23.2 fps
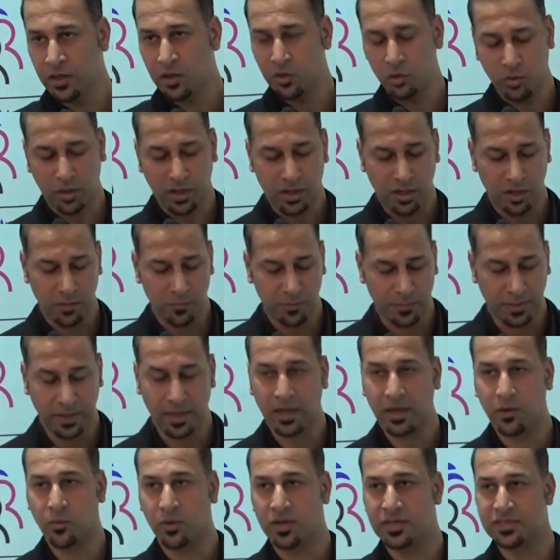نرحب
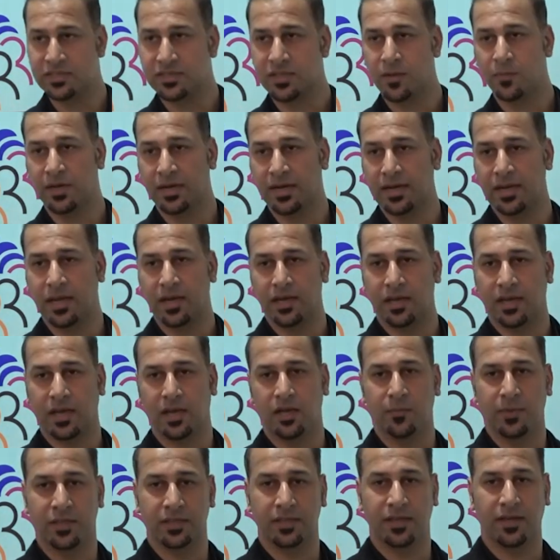بها ونستمع إلى
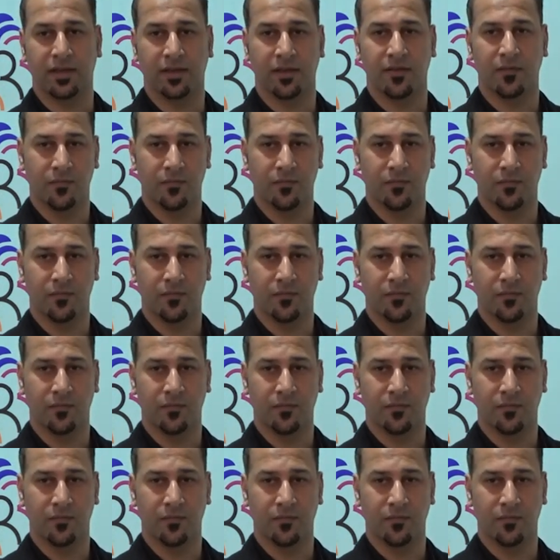كلمتها